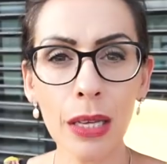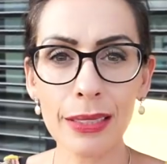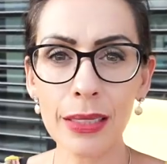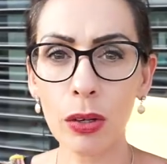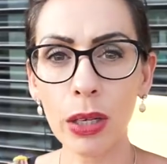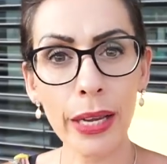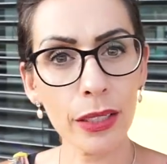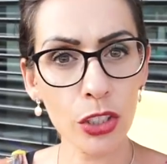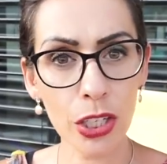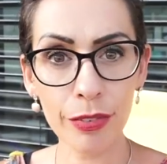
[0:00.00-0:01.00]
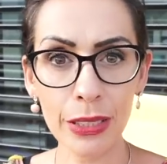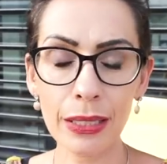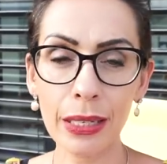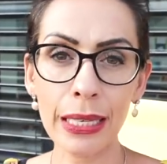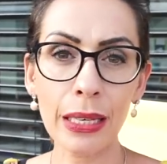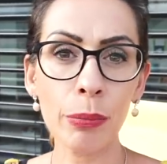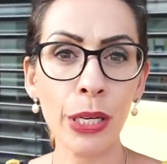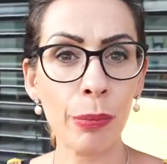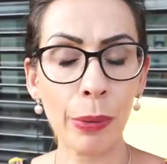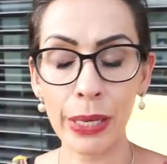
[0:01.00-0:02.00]
Da sind auch keine Geschäfte in der Nähe.
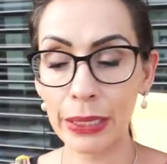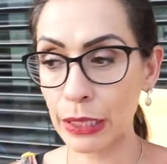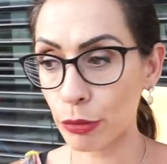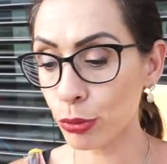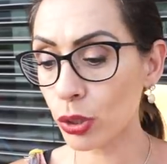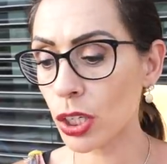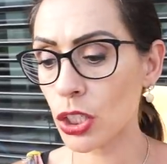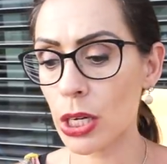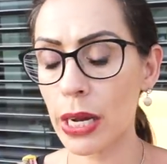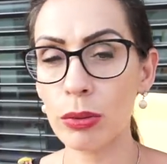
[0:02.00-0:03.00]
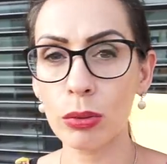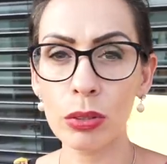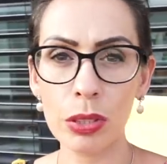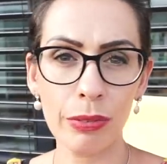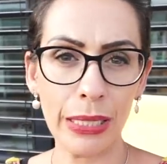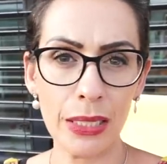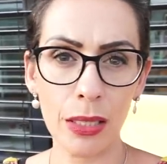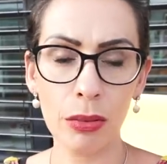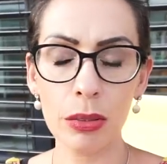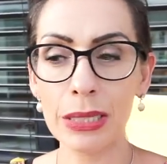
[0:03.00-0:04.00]
Meine Mama hat keinen Führerschein und so
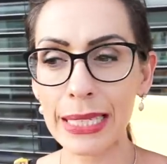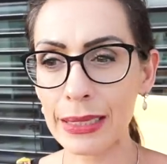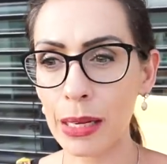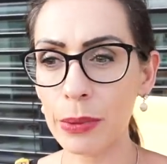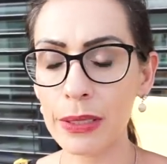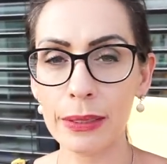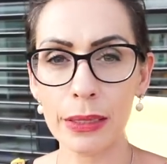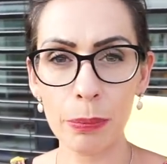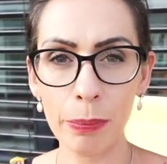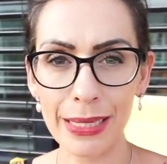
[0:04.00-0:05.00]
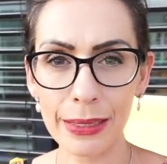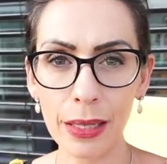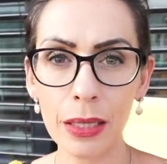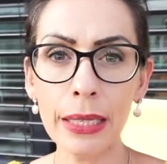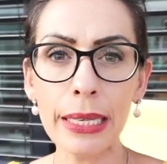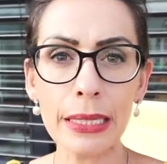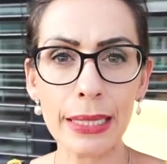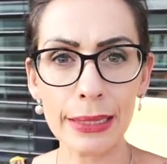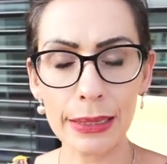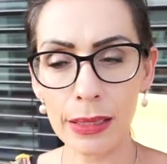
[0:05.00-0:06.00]
weiter. Und deshalb ist es jetzt besser,
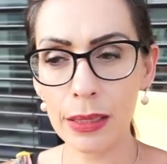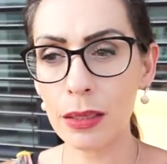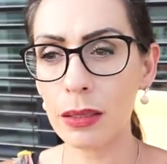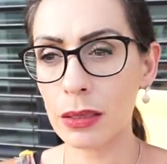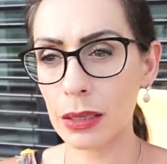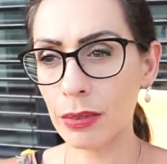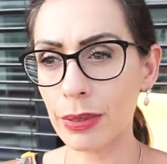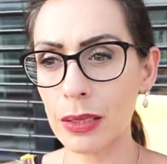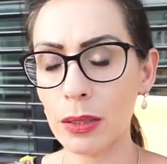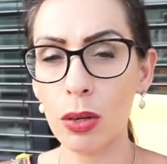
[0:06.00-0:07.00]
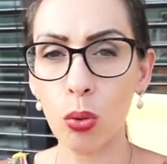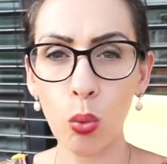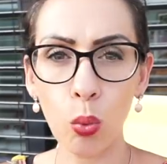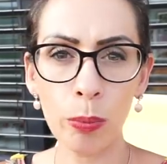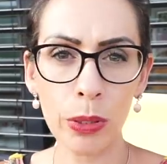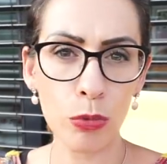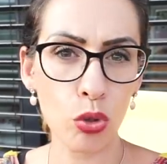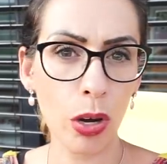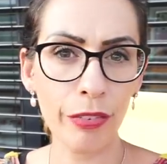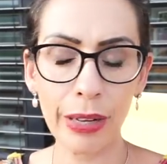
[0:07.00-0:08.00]
dass sie sich was oben im
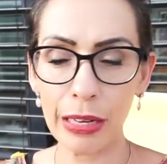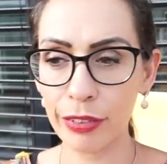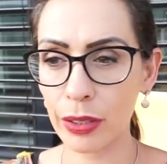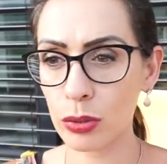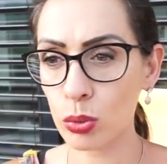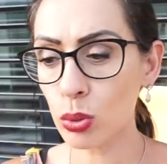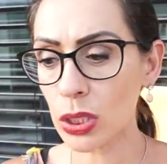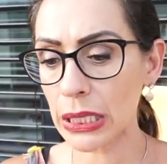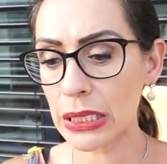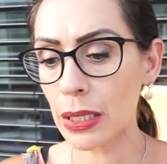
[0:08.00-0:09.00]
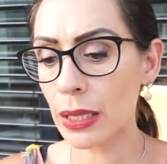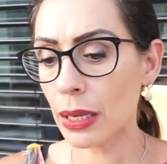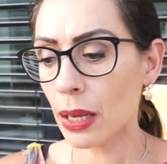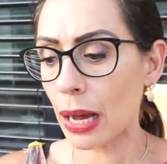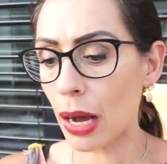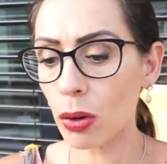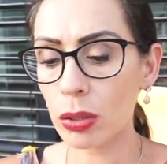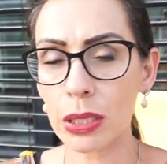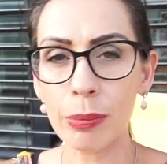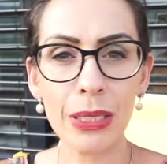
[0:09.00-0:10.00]
Dorf einfach gesucht hat. Auch
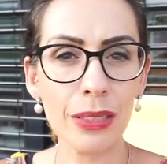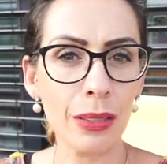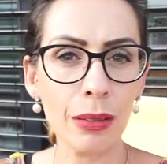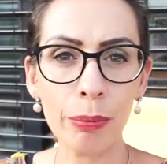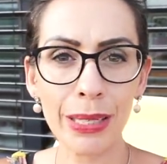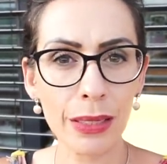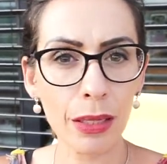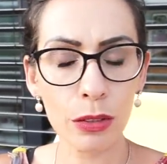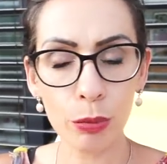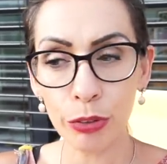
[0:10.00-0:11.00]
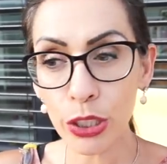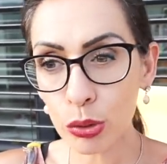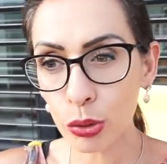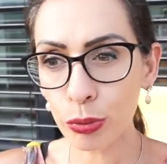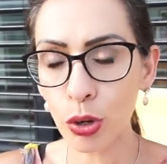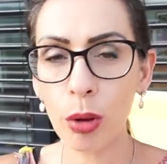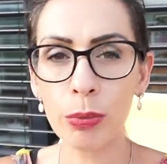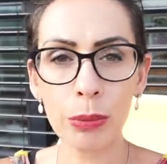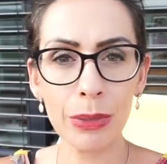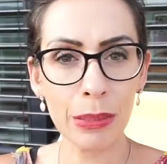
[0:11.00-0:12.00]
damit sie besser zum Friedhof kommt,
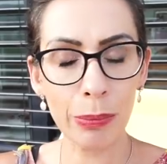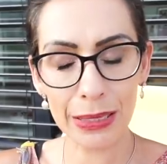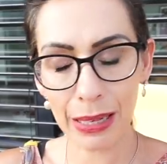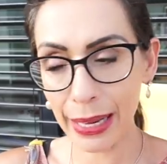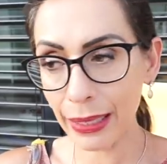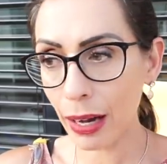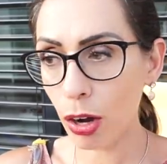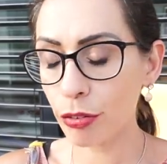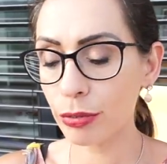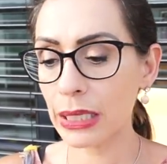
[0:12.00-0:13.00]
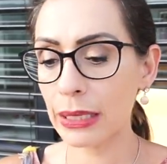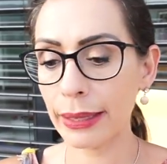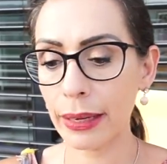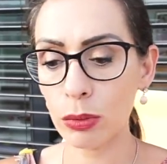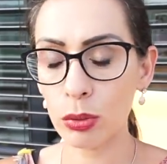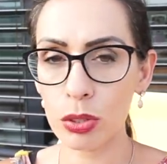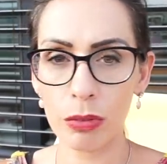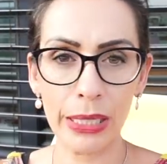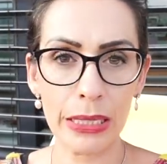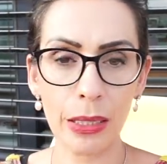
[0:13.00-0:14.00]
damit sie besser einkaufen gehen kann und so
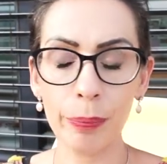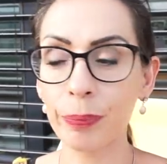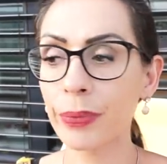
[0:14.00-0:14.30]
weiter.